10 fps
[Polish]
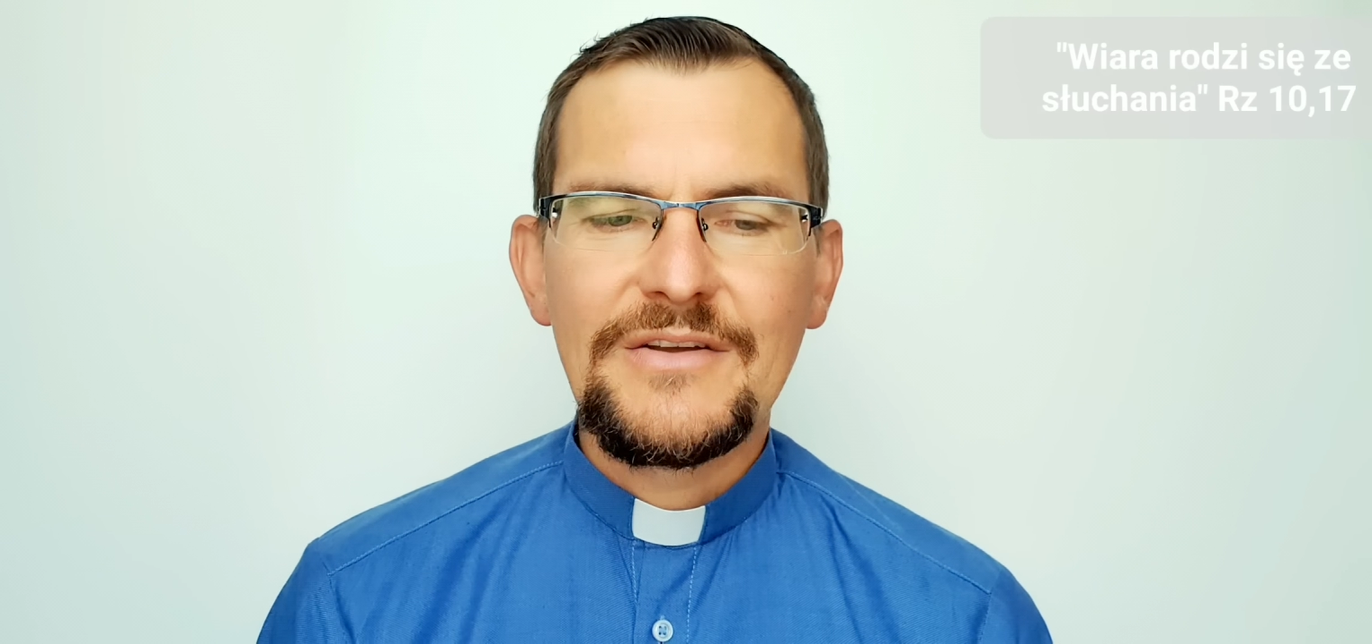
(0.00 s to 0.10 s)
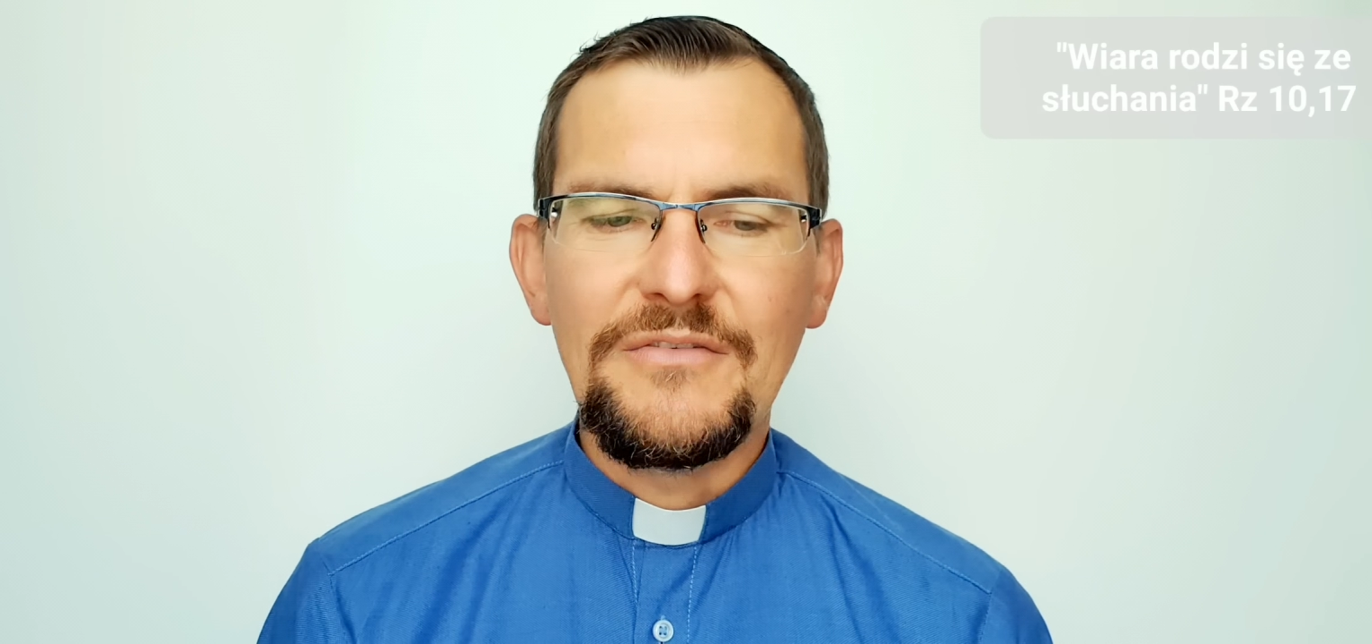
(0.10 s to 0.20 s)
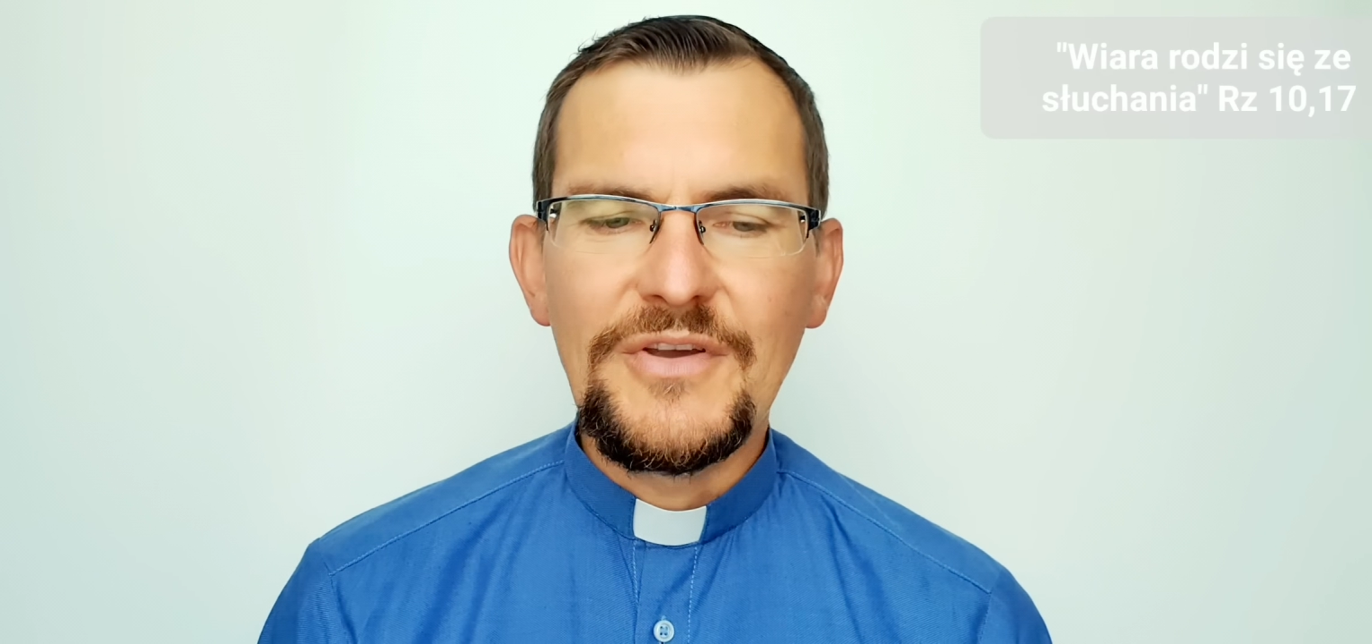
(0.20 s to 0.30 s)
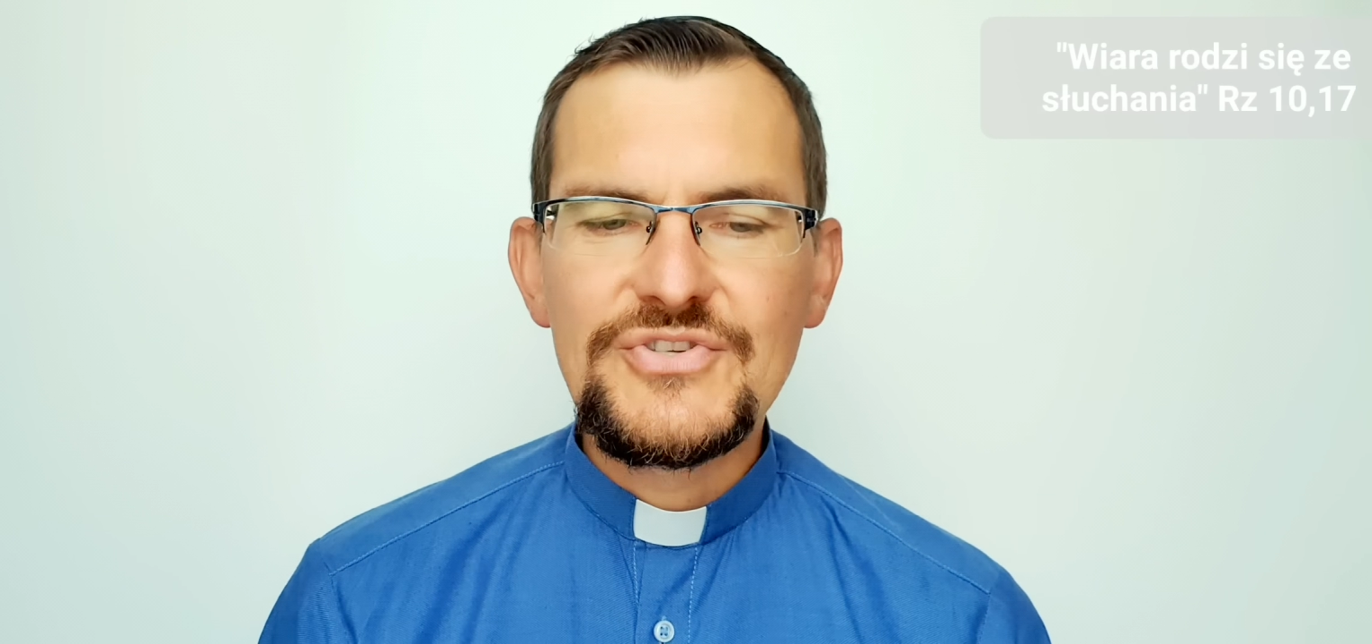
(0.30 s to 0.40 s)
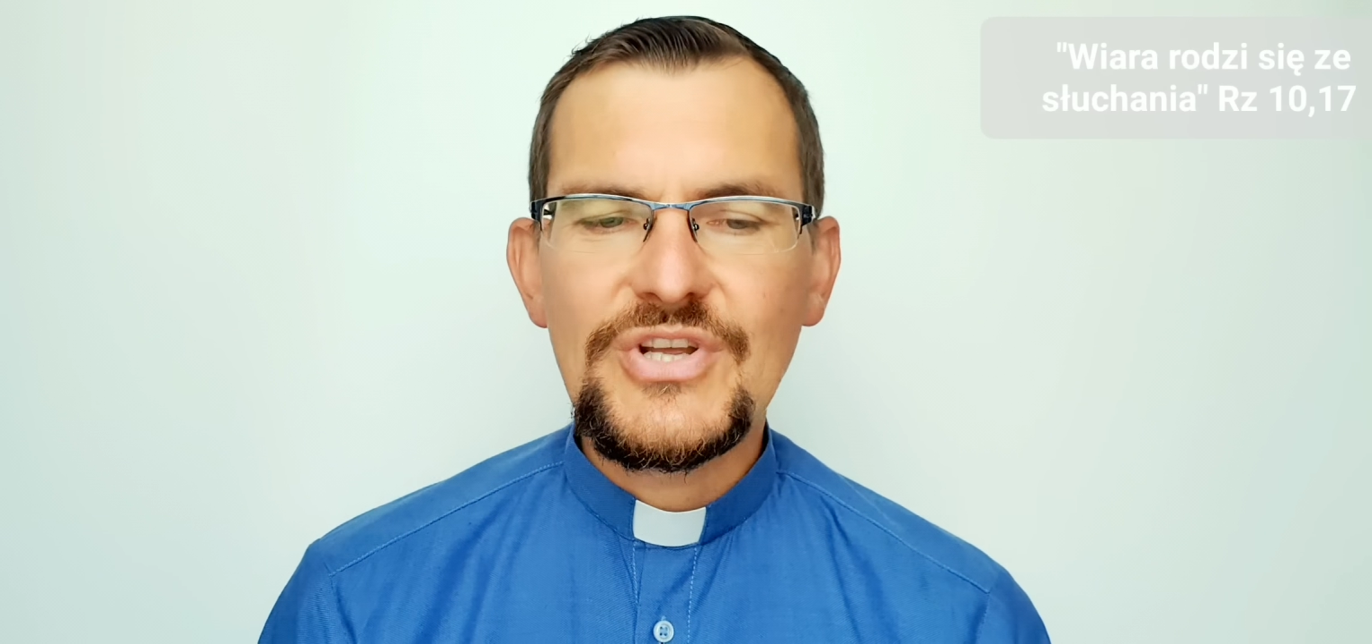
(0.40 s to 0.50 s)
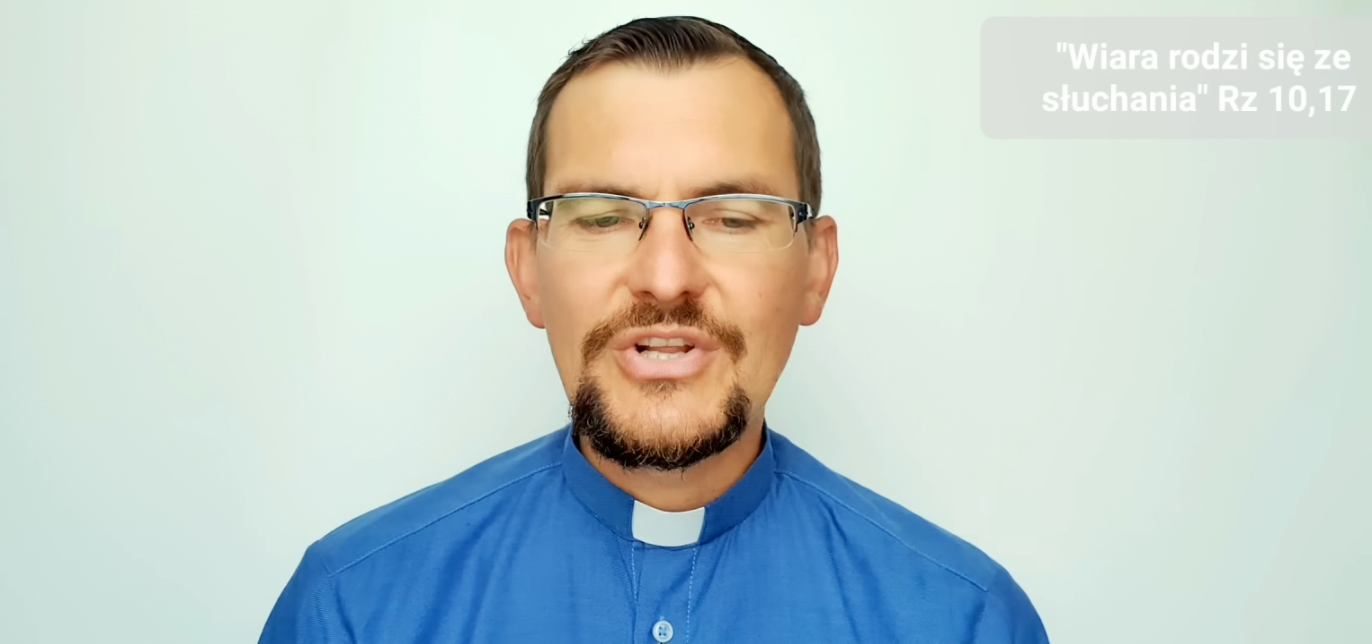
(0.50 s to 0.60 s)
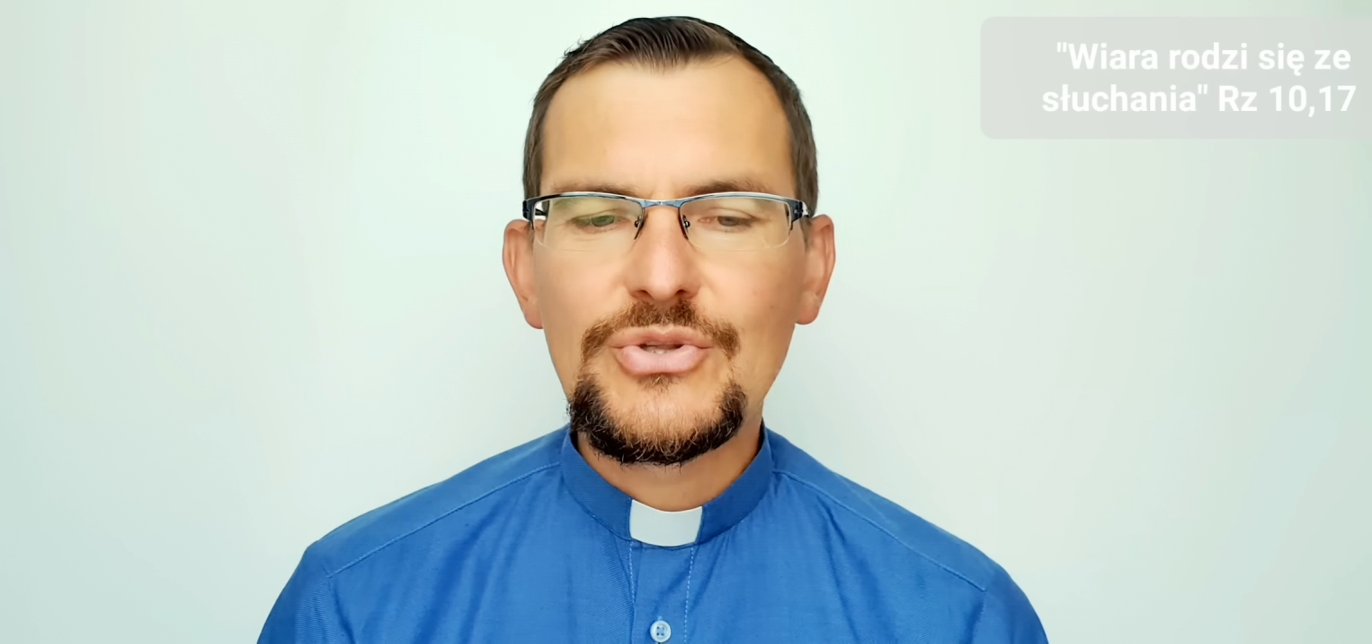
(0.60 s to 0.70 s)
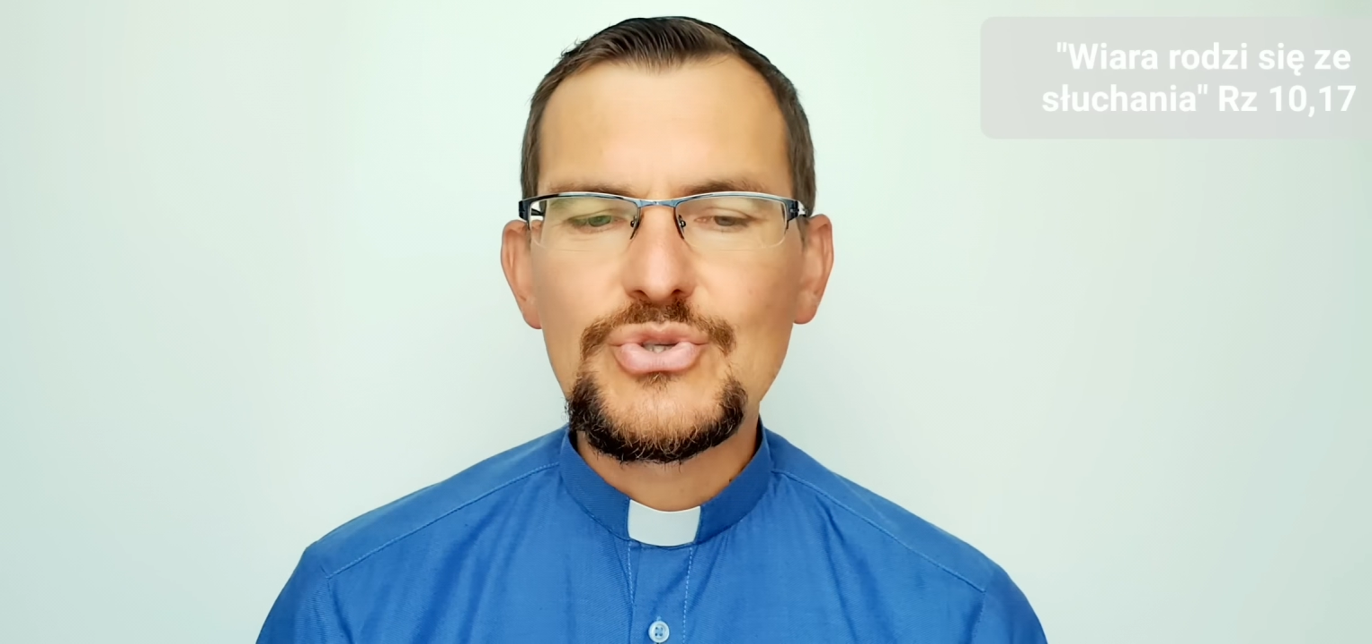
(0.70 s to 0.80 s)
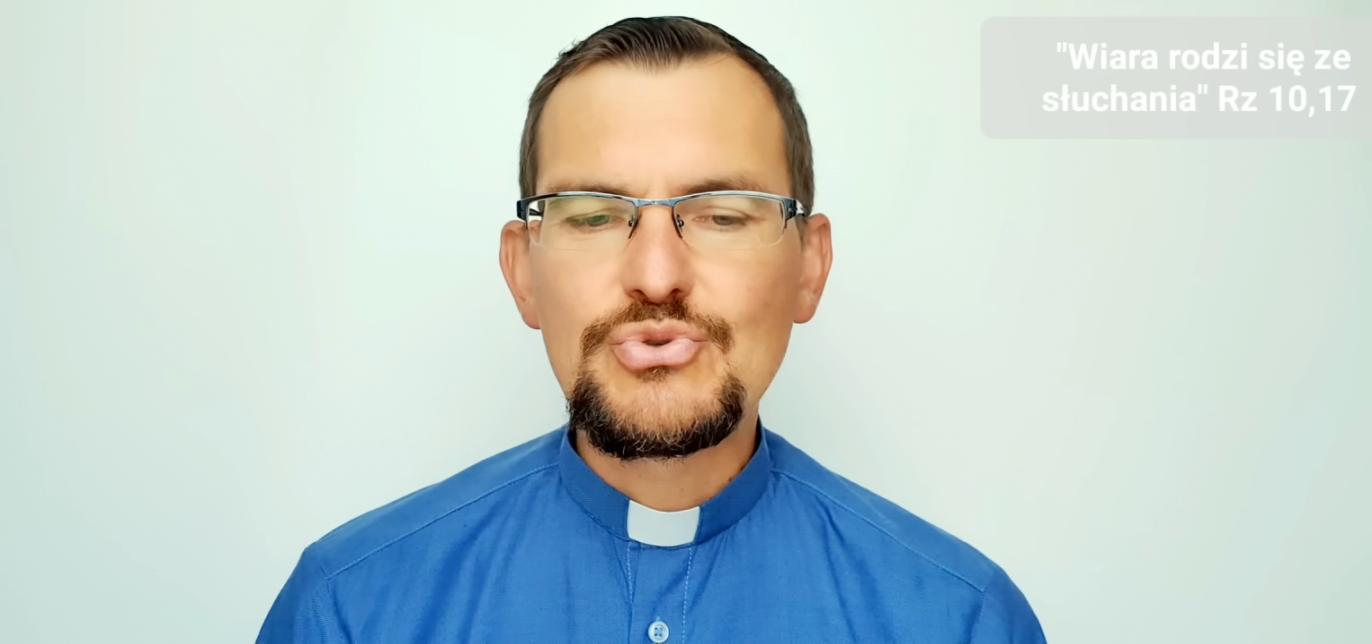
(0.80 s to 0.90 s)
wiedzieli to